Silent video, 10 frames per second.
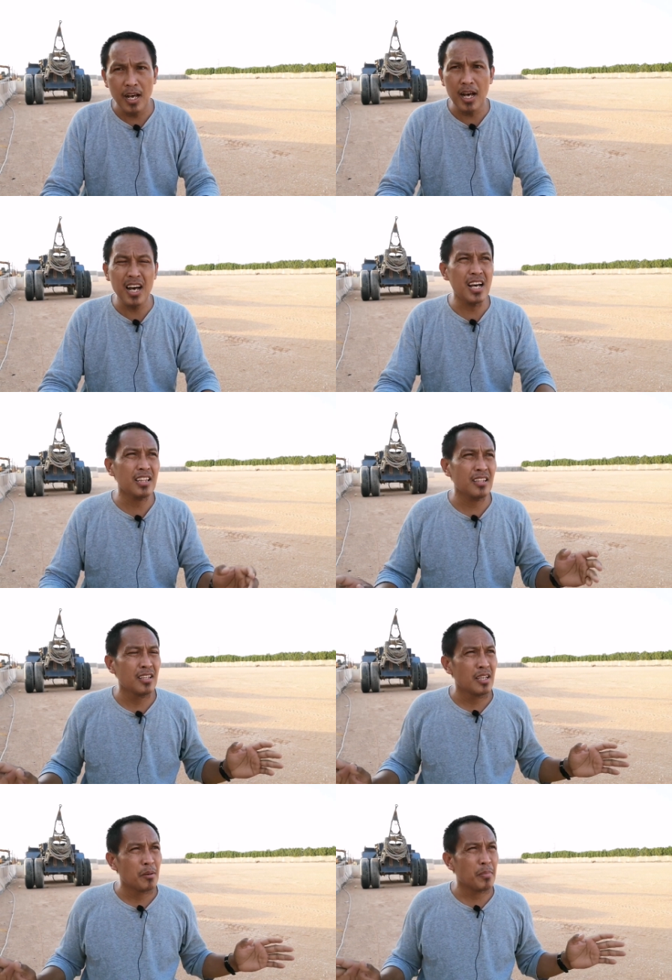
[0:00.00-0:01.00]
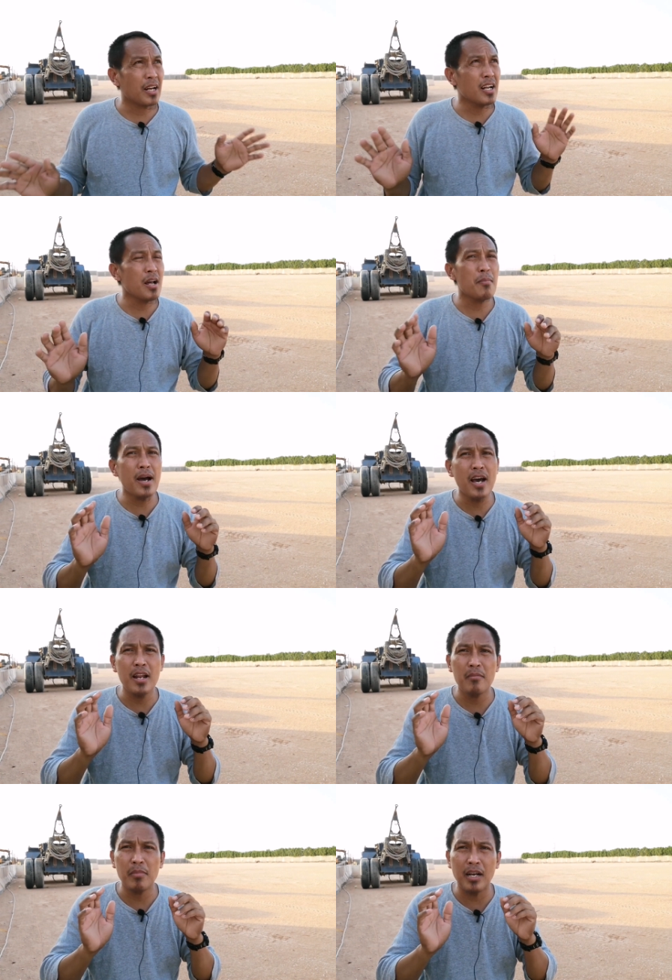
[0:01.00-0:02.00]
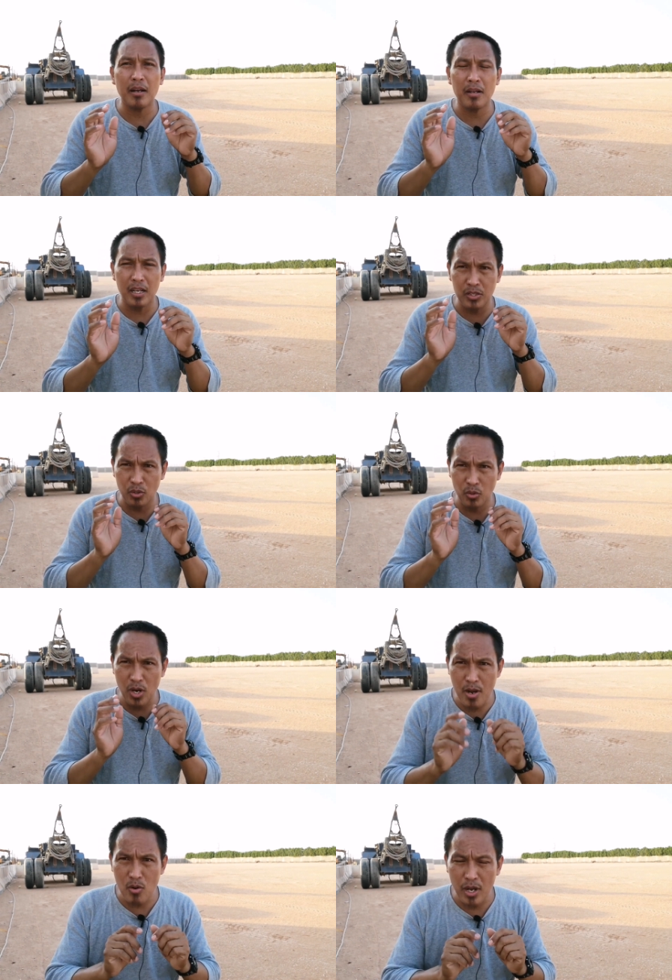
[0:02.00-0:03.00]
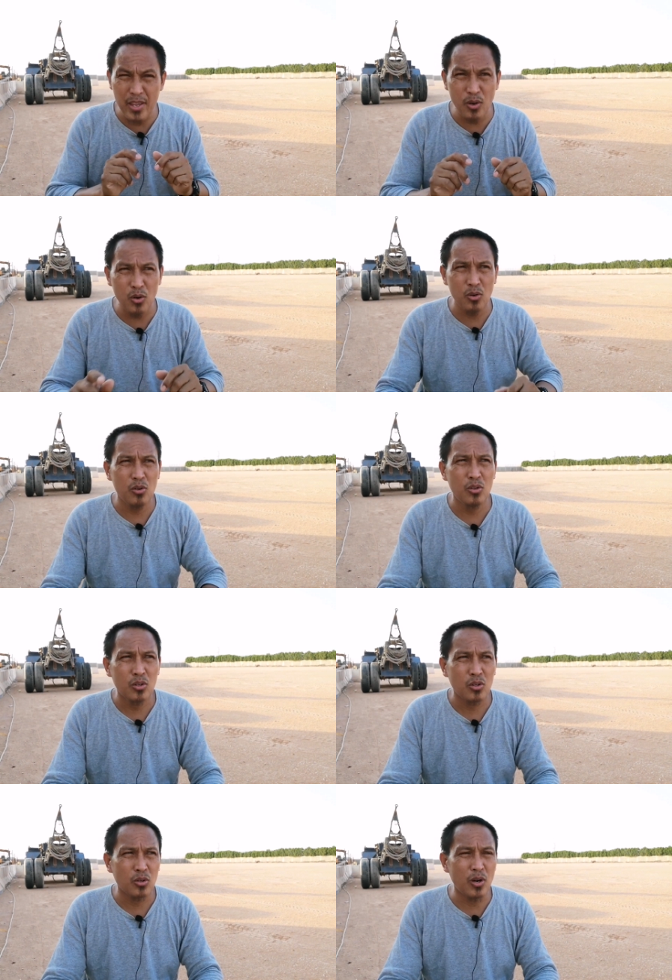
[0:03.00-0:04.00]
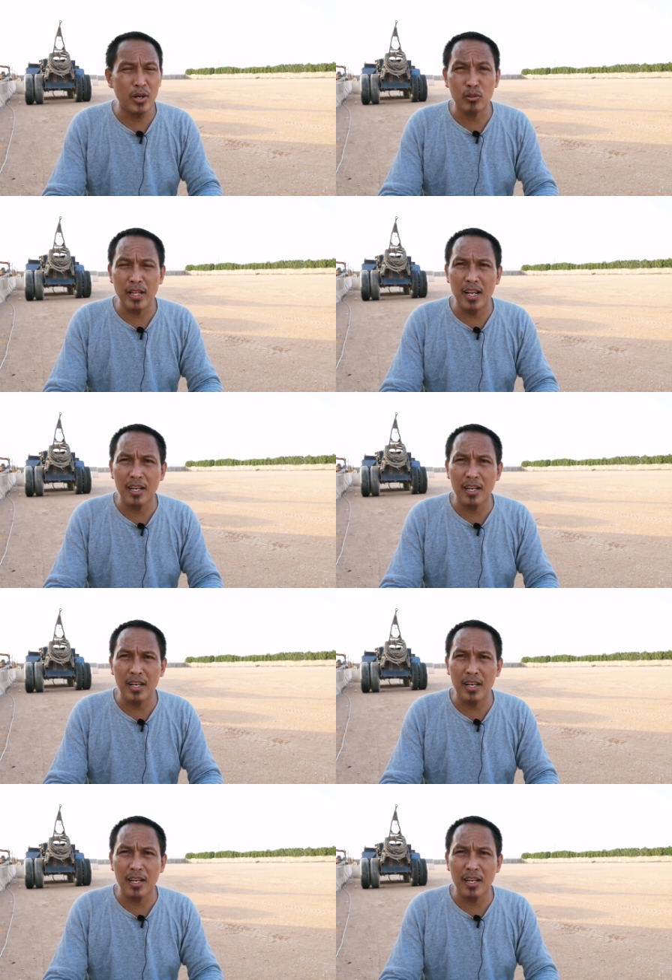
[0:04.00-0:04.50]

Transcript: At para naman makasigurado kayo kung ano